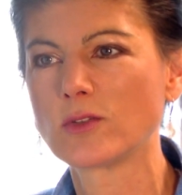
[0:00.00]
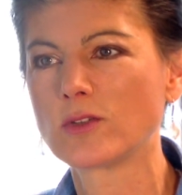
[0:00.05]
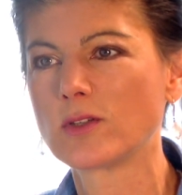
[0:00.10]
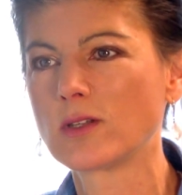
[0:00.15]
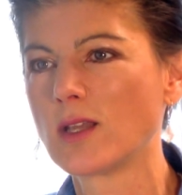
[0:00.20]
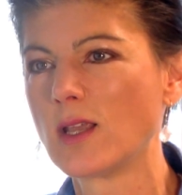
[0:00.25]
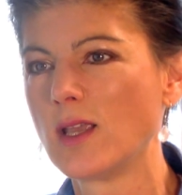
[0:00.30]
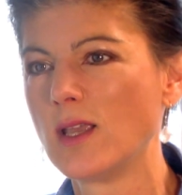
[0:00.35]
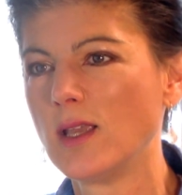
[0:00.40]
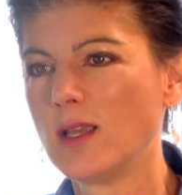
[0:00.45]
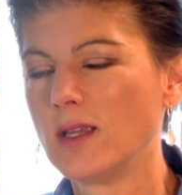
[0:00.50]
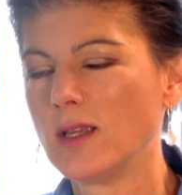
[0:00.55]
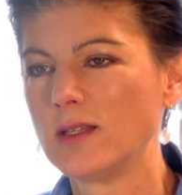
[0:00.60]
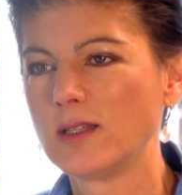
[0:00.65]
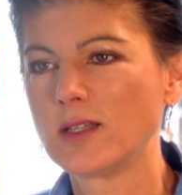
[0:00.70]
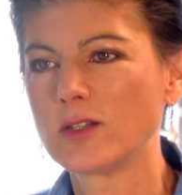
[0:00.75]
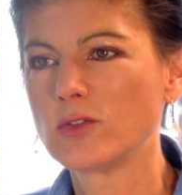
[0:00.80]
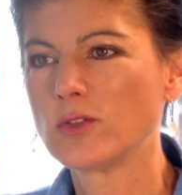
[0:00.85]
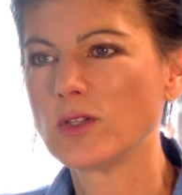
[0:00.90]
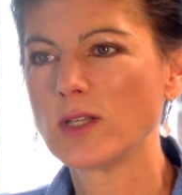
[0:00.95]
Und
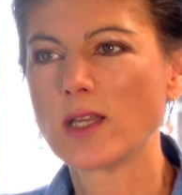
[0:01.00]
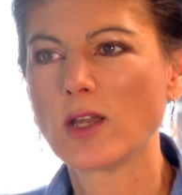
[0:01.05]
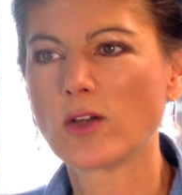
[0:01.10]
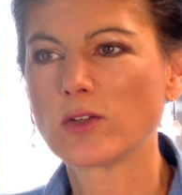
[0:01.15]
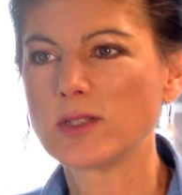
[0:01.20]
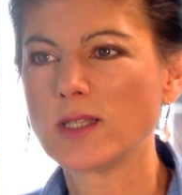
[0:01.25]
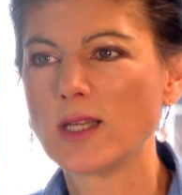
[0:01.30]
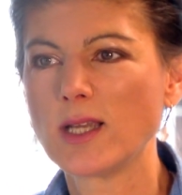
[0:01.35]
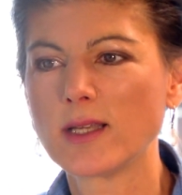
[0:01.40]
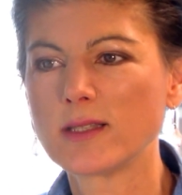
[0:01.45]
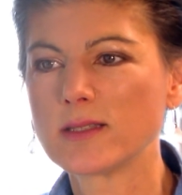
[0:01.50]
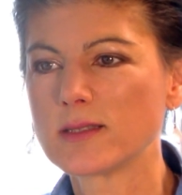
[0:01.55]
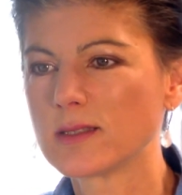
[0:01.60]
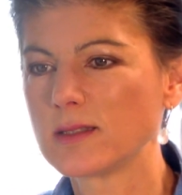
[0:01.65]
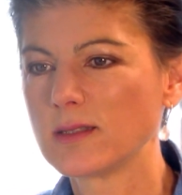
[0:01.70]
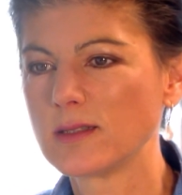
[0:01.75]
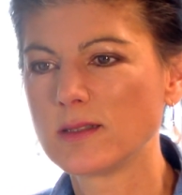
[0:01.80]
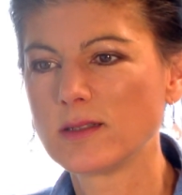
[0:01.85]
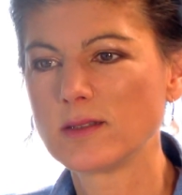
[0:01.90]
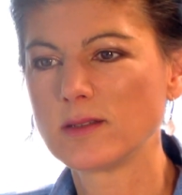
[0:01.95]
natürlich auch die
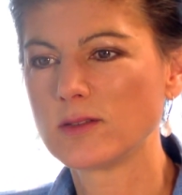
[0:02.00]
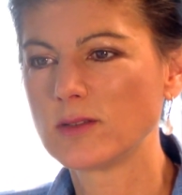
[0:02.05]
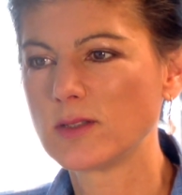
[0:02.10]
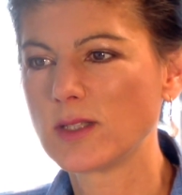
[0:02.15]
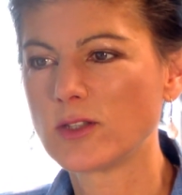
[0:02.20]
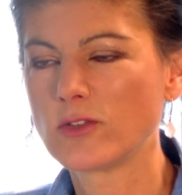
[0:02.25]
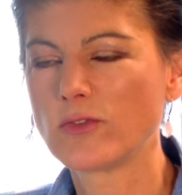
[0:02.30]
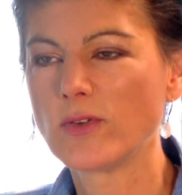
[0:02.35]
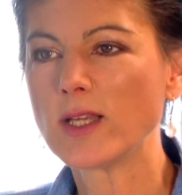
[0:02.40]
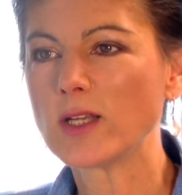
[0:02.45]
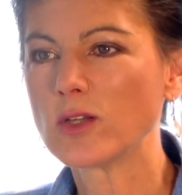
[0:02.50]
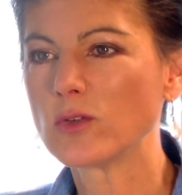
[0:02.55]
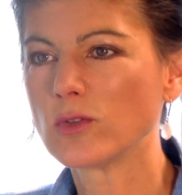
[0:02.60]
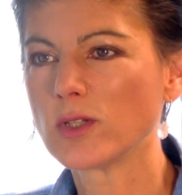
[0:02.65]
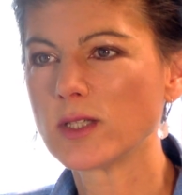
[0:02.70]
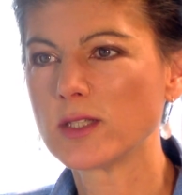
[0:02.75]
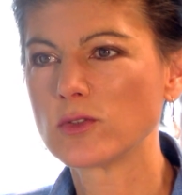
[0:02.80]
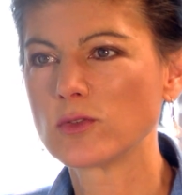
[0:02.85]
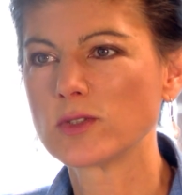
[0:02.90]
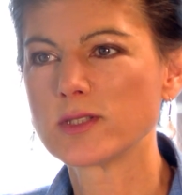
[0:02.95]
ganze Entwicklung
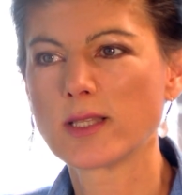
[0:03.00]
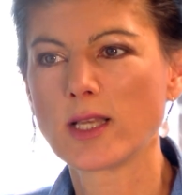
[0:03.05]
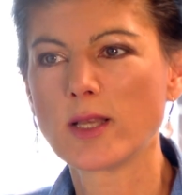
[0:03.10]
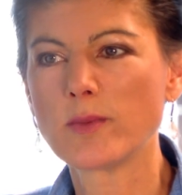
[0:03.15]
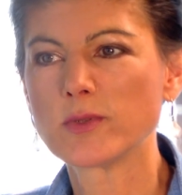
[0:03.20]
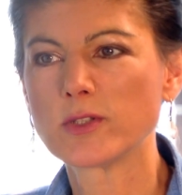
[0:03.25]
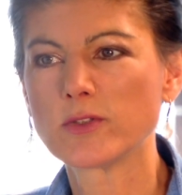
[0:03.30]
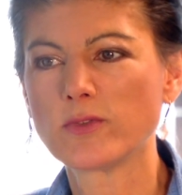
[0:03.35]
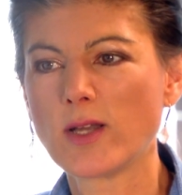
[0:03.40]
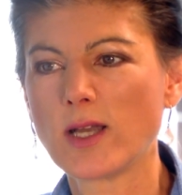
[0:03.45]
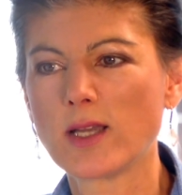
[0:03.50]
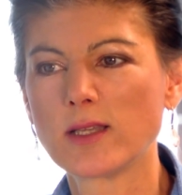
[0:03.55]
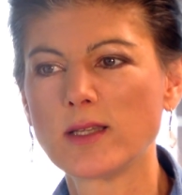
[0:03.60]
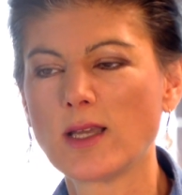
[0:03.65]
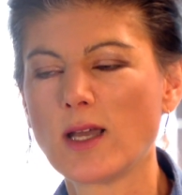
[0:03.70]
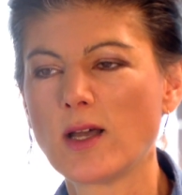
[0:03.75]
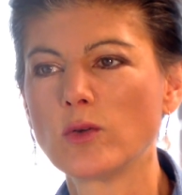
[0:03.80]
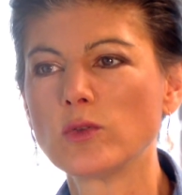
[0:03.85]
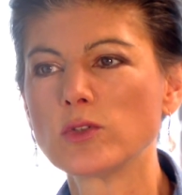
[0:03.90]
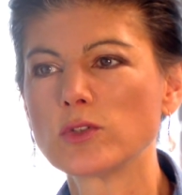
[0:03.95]
Richtung
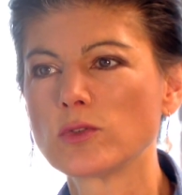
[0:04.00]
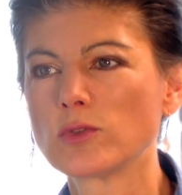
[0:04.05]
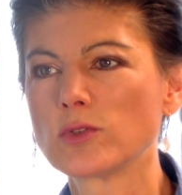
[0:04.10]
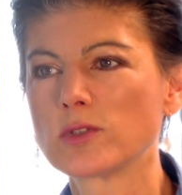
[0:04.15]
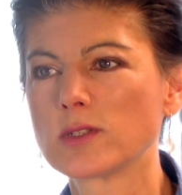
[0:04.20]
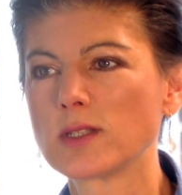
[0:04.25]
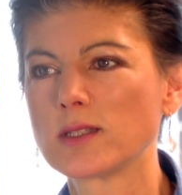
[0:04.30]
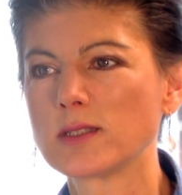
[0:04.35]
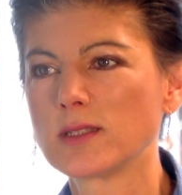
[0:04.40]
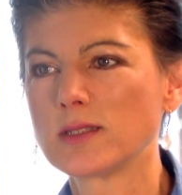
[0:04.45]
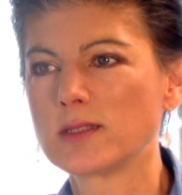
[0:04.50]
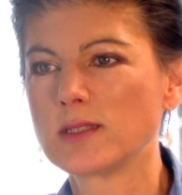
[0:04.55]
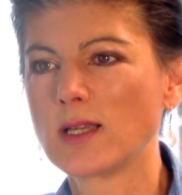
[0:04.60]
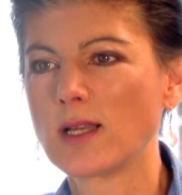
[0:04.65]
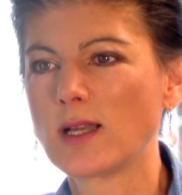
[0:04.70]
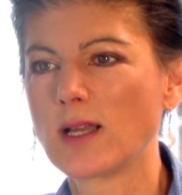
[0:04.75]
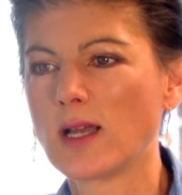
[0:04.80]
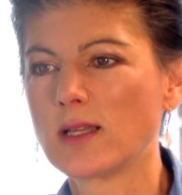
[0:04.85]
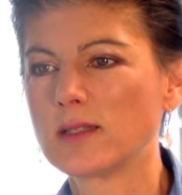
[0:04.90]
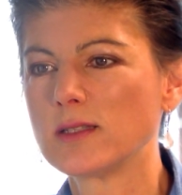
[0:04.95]
selbstfahrende Autos. Das ist
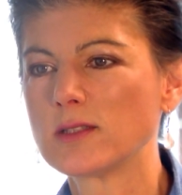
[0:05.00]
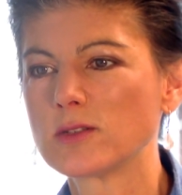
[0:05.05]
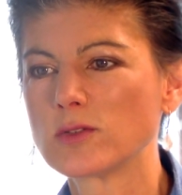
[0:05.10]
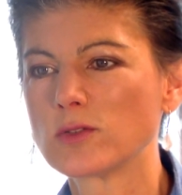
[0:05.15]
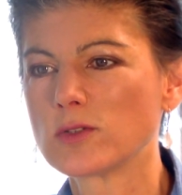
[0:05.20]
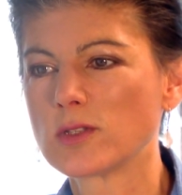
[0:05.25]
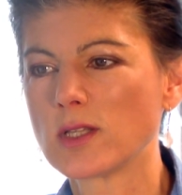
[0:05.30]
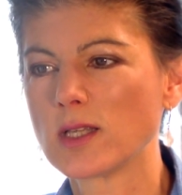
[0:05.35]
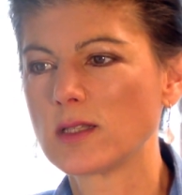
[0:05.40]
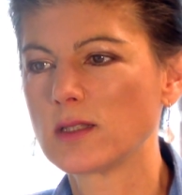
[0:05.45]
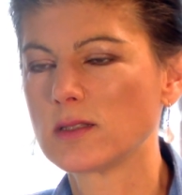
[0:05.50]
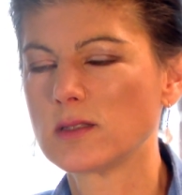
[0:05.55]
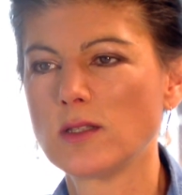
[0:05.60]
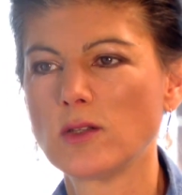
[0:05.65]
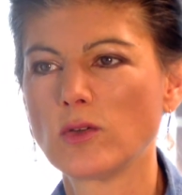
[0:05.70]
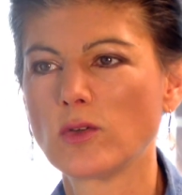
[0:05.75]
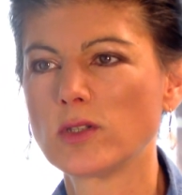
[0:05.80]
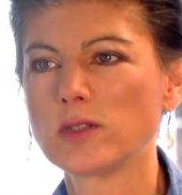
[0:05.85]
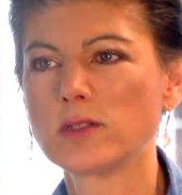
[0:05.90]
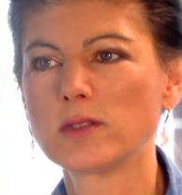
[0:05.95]
ja gar nicht so sehr, dass die
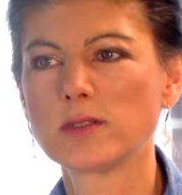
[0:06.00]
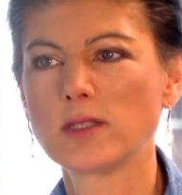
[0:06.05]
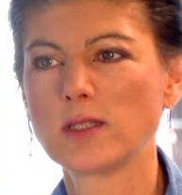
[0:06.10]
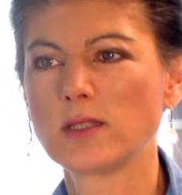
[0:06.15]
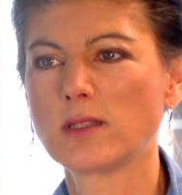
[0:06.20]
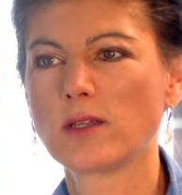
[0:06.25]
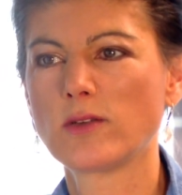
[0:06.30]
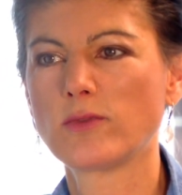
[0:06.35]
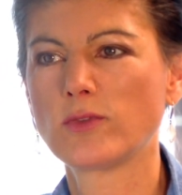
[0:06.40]
Leute sich davon